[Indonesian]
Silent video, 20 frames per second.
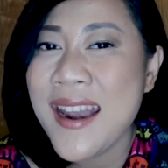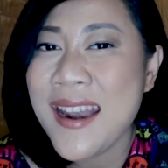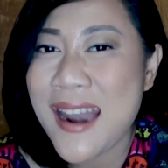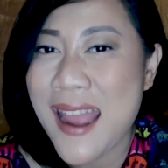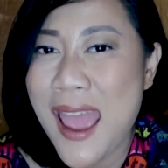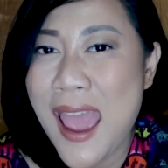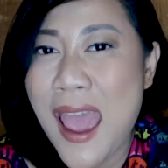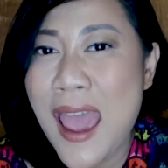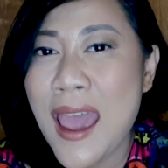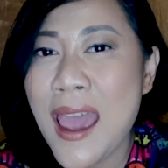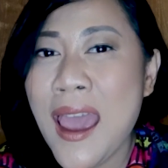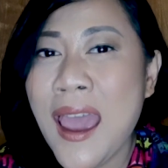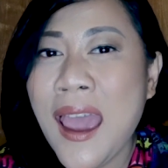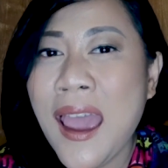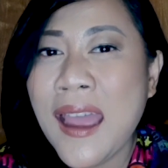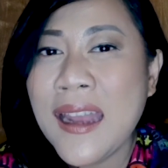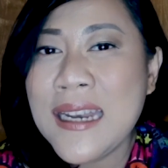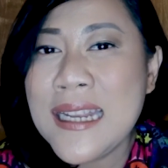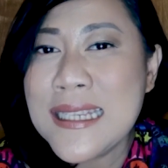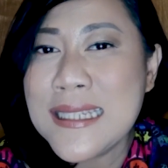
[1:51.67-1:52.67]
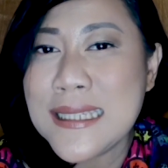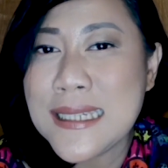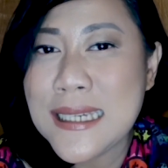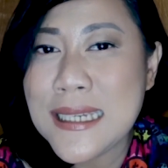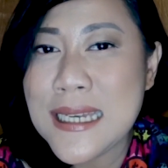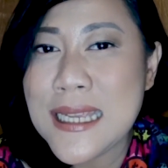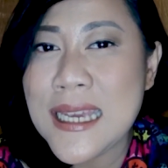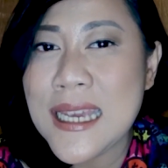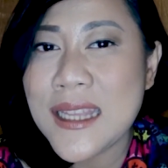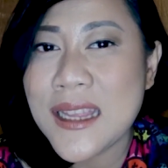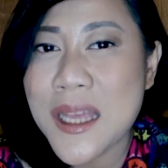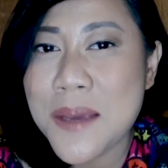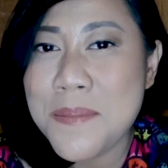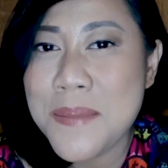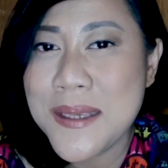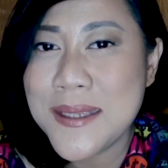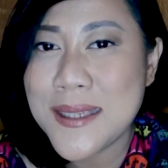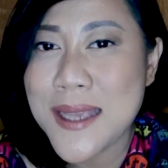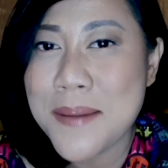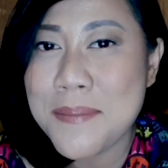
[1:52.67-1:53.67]
Nah, di sini kita
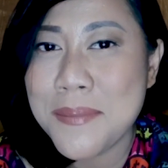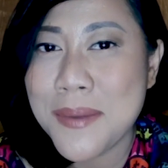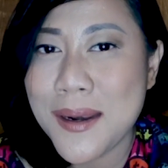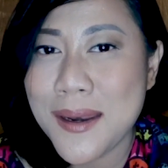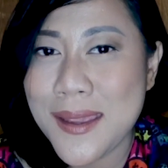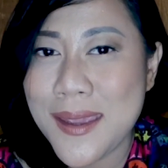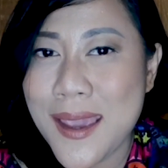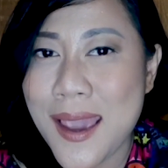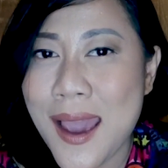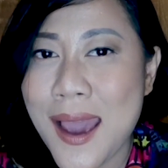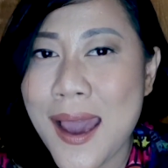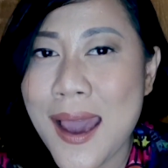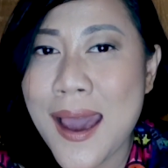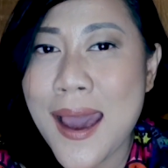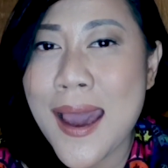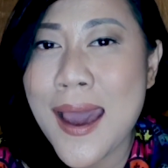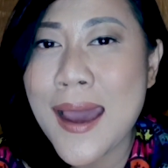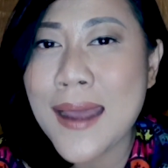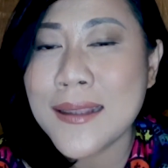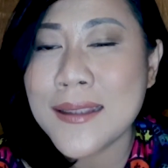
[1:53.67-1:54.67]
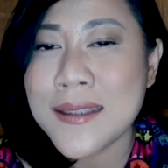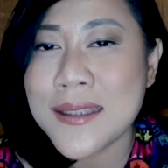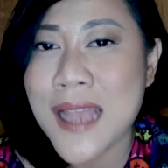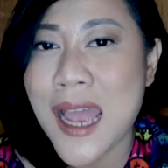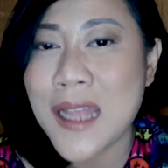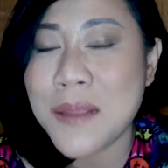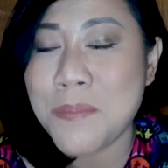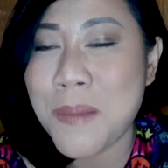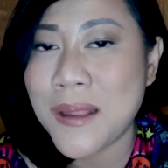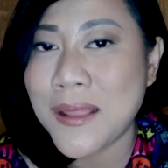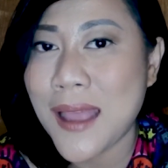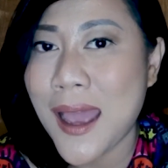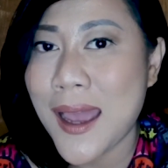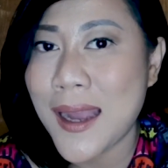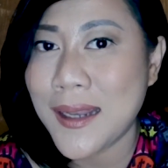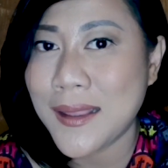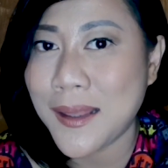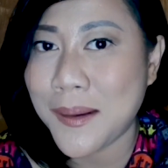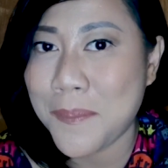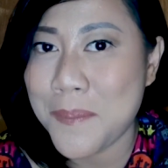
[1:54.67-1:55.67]
bisa melihat saat
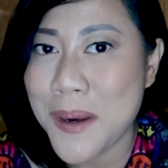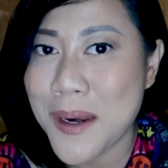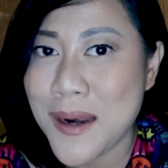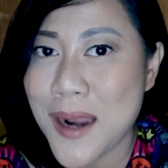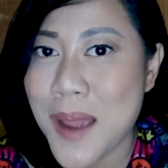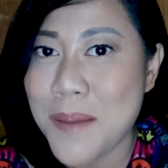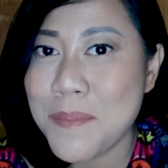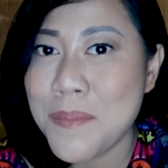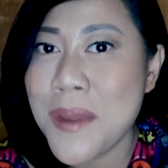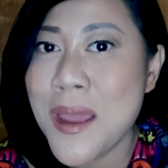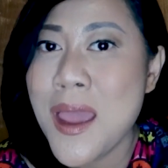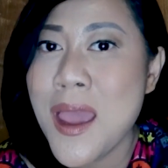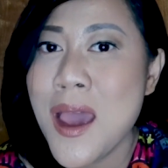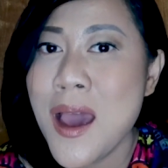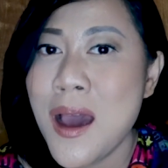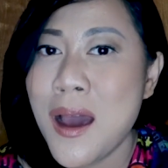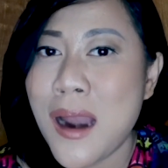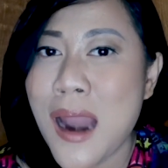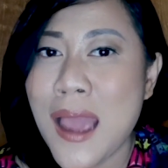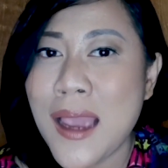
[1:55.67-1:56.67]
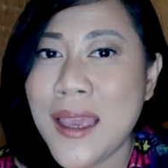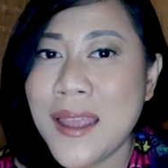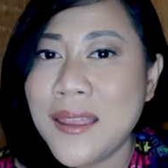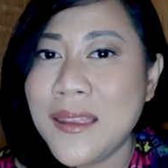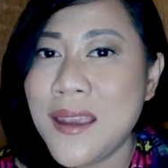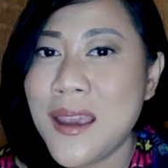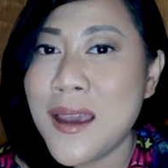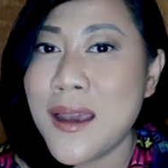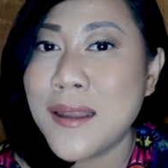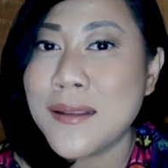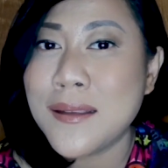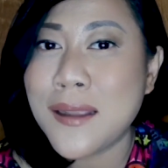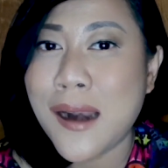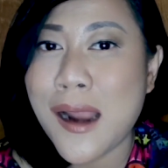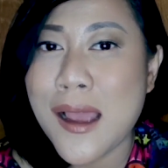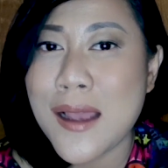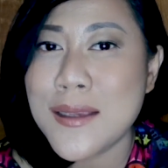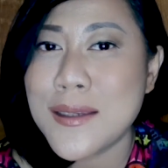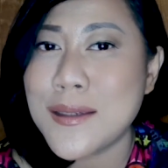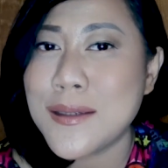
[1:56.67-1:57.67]
matahari terbenam langitnya
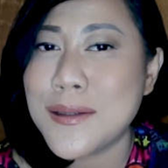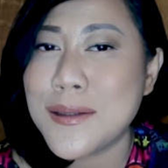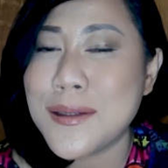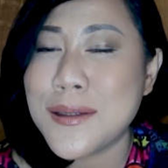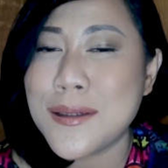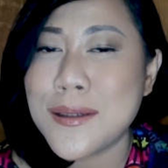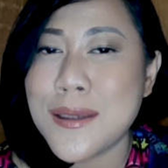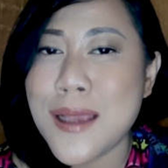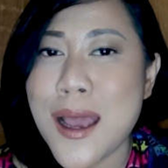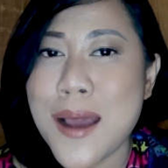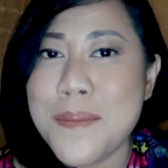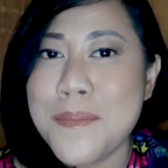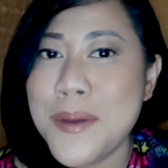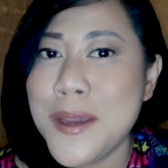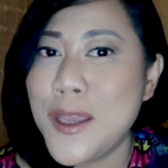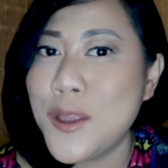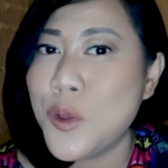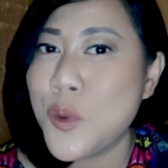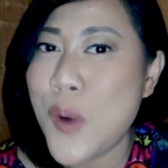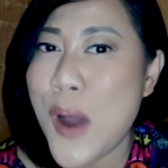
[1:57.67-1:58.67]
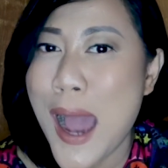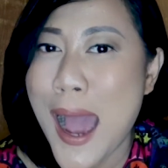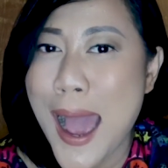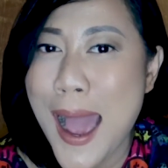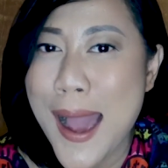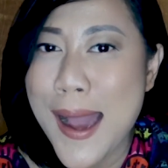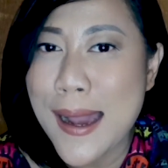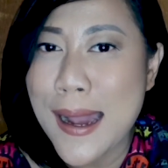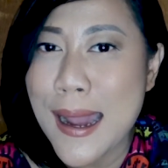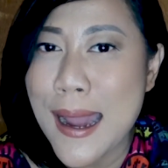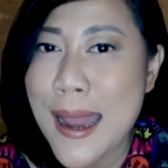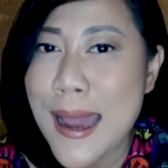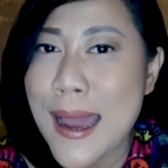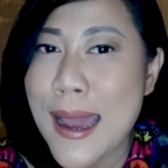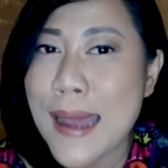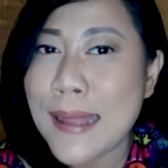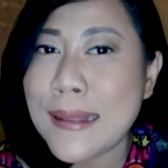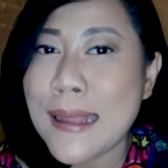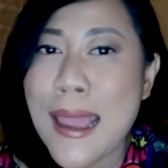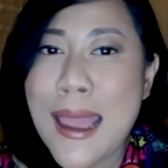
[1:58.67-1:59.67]
terasa begitu
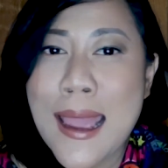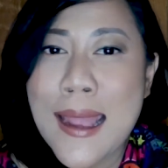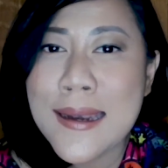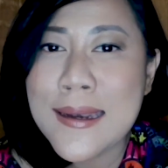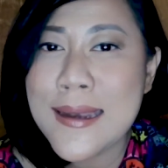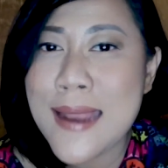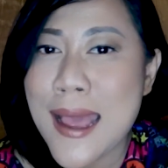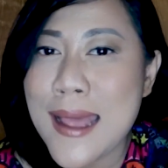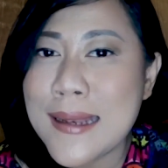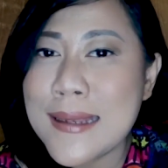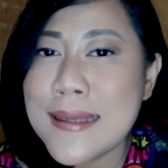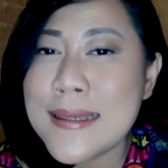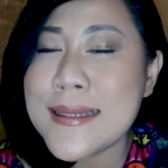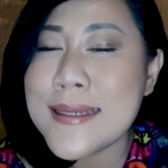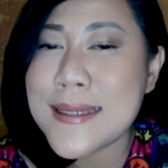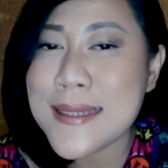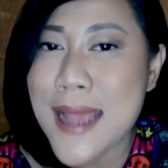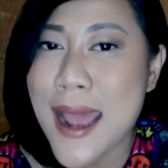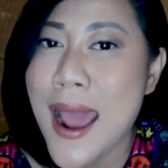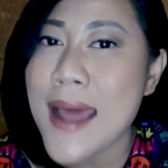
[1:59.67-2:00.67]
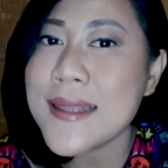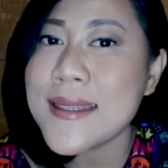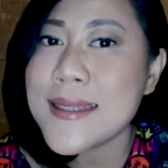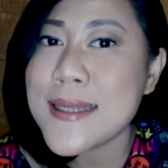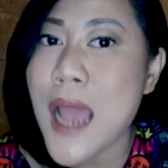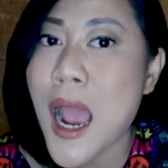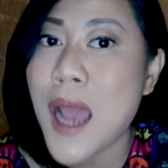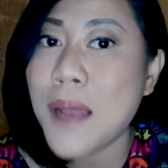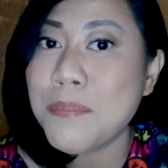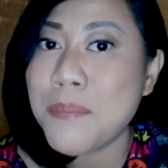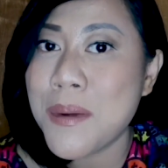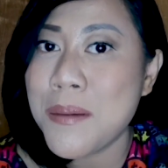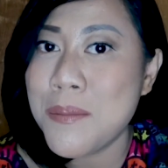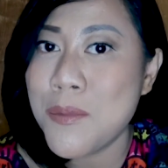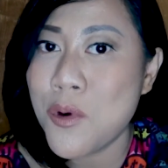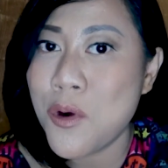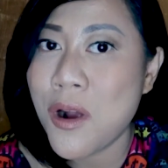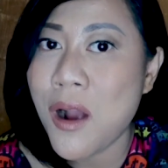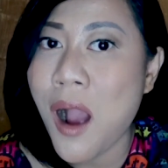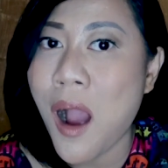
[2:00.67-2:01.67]
hangat dan sangat-sangat
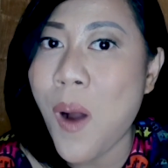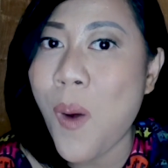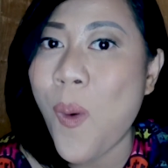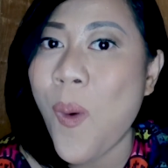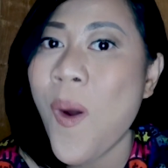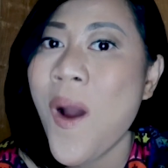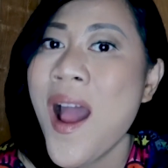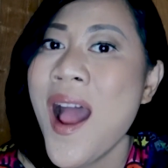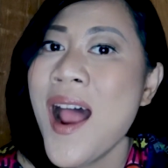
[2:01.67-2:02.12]
memukau.